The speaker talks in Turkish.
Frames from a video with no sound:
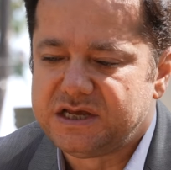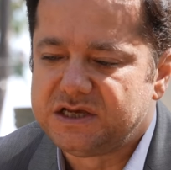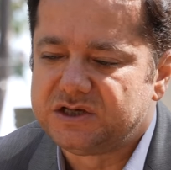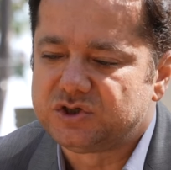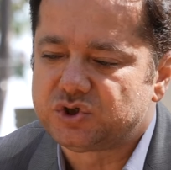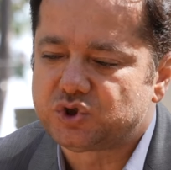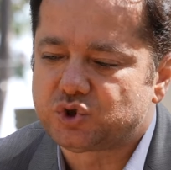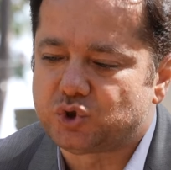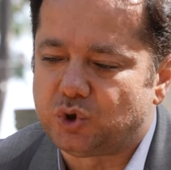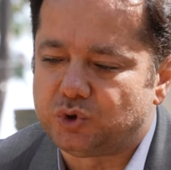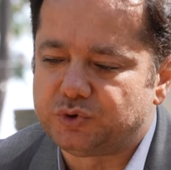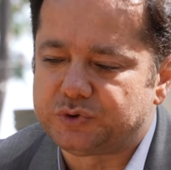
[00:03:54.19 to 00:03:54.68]

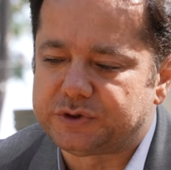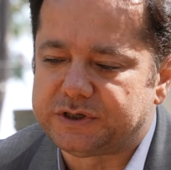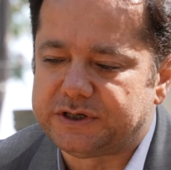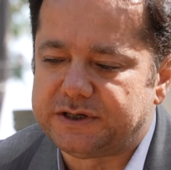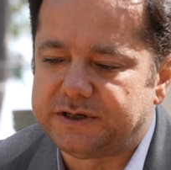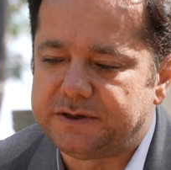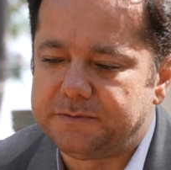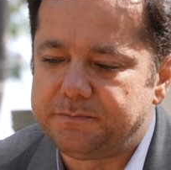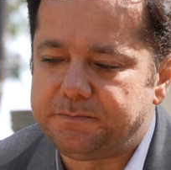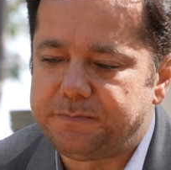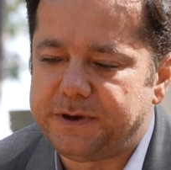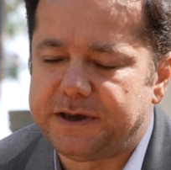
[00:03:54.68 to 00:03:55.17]

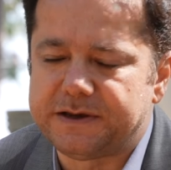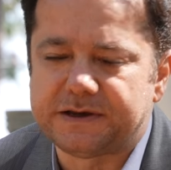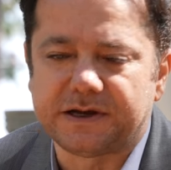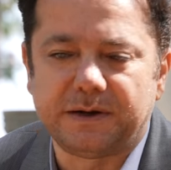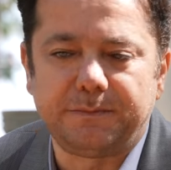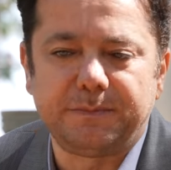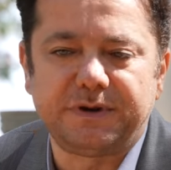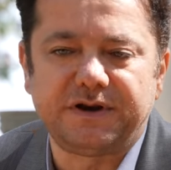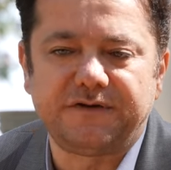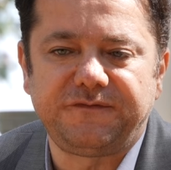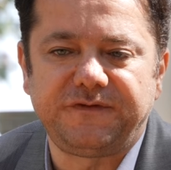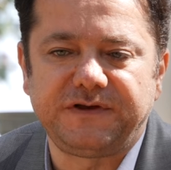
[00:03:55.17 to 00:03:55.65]
Sonra
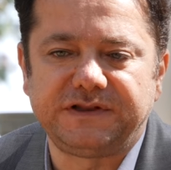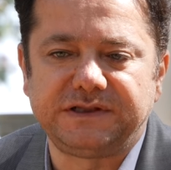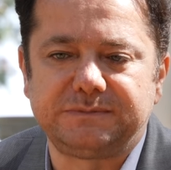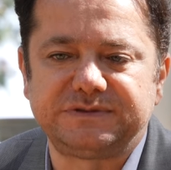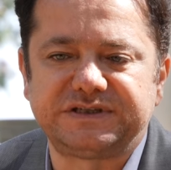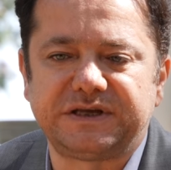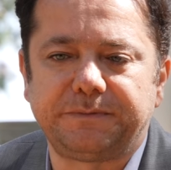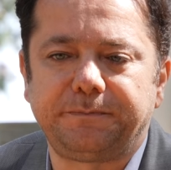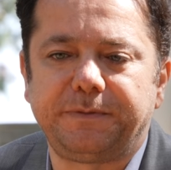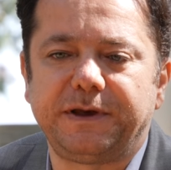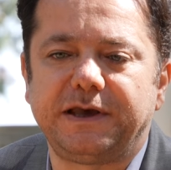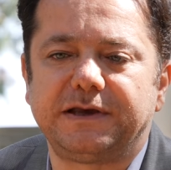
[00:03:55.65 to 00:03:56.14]
Peygamber
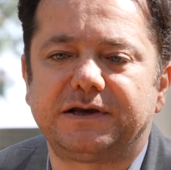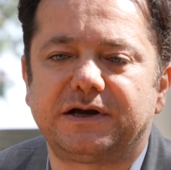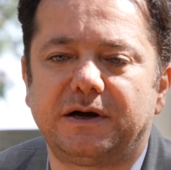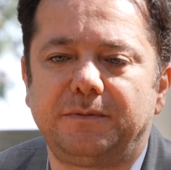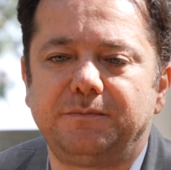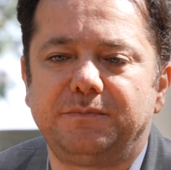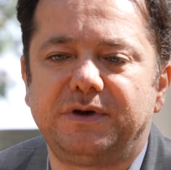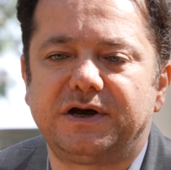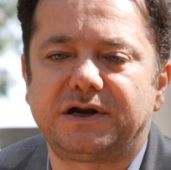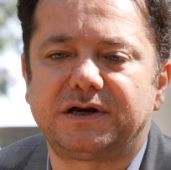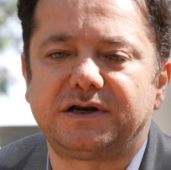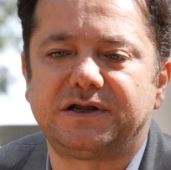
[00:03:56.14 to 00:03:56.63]
Efendimiz'e
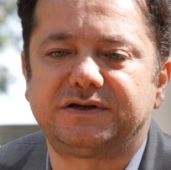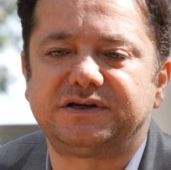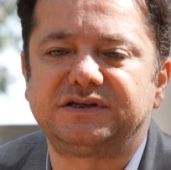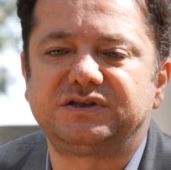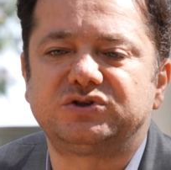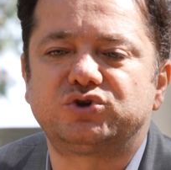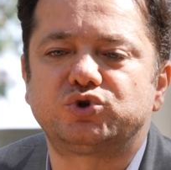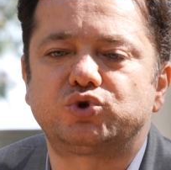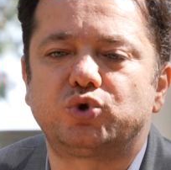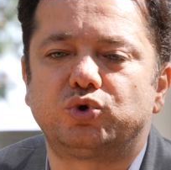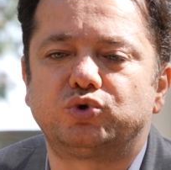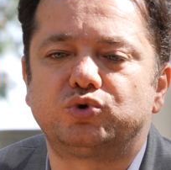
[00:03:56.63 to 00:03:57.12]
peygamberlerin
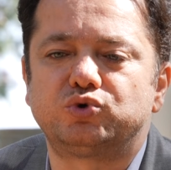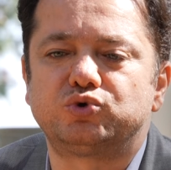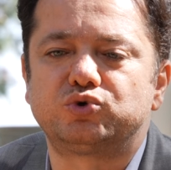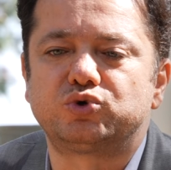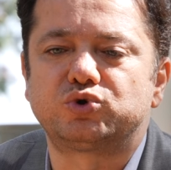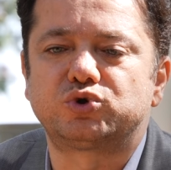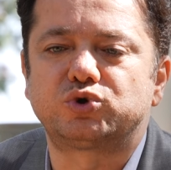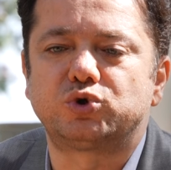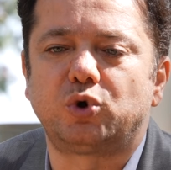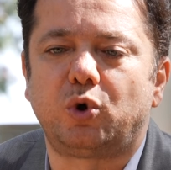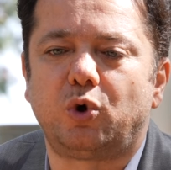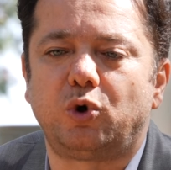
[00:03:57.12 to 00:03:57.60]

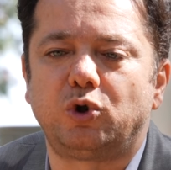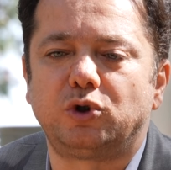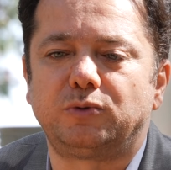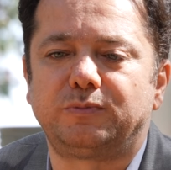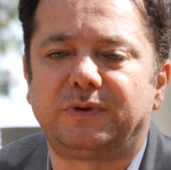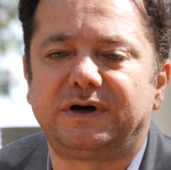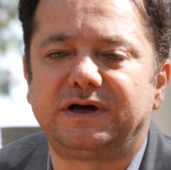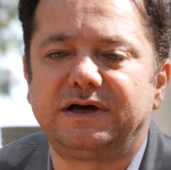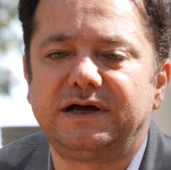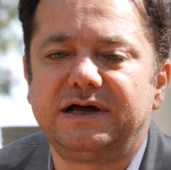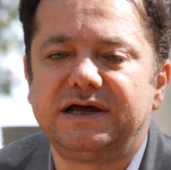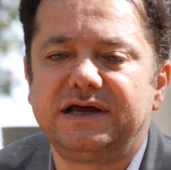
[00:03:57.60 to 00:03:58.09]
sonuncusu
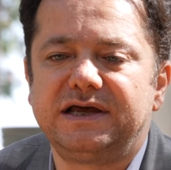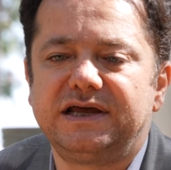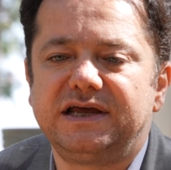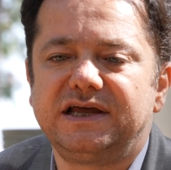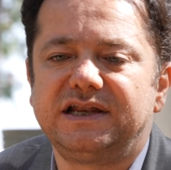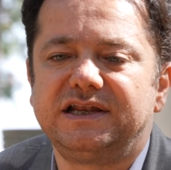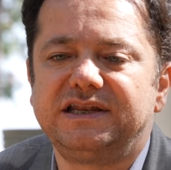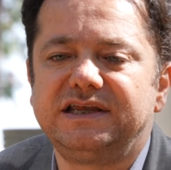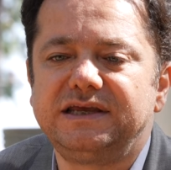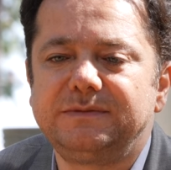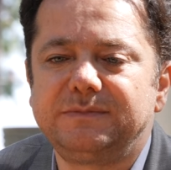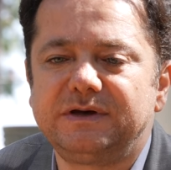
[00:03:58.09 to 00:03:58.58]
olma
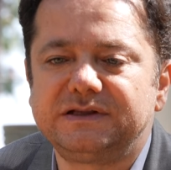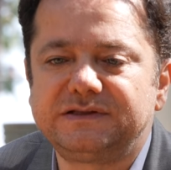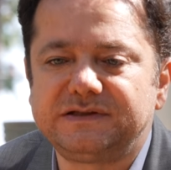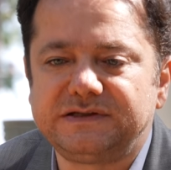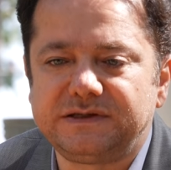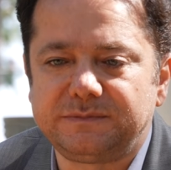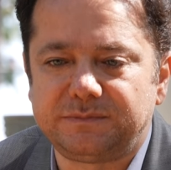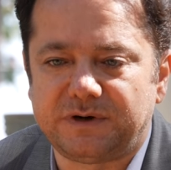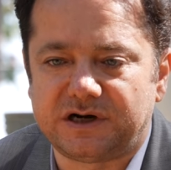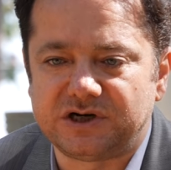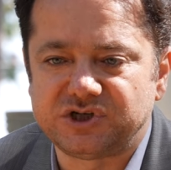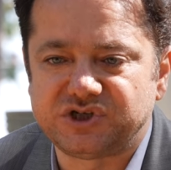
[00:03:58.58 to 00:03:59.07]

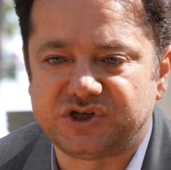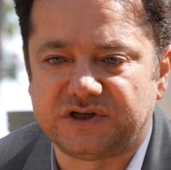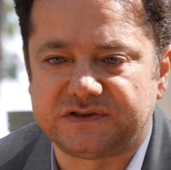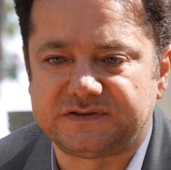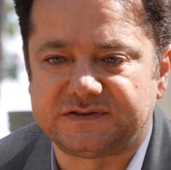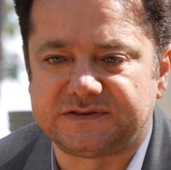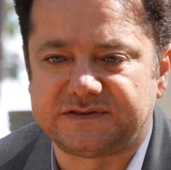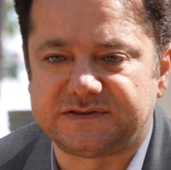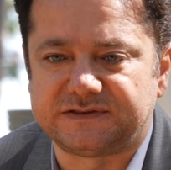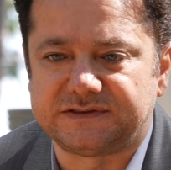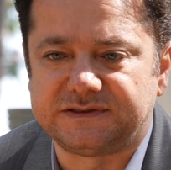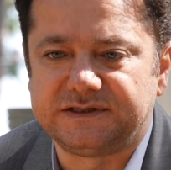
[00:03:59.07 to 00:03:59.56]
nimetini
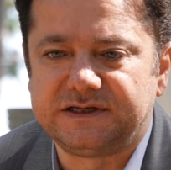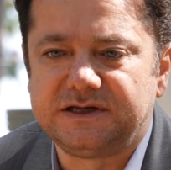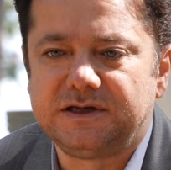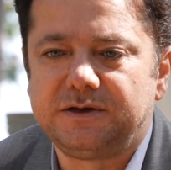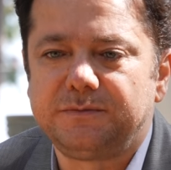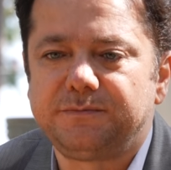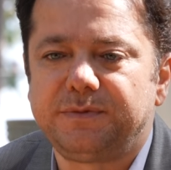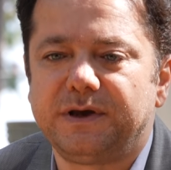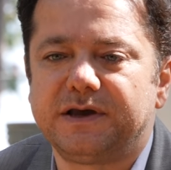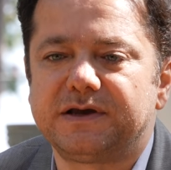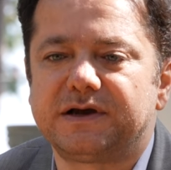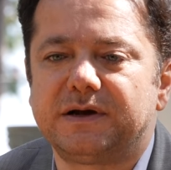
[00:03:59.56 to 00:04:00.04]
bahşetti.
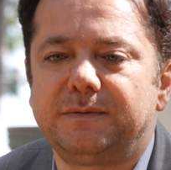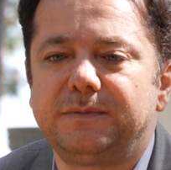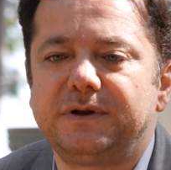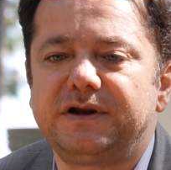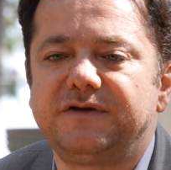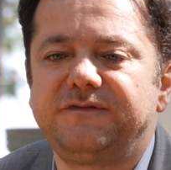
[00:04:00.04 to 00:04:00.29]
Peygamber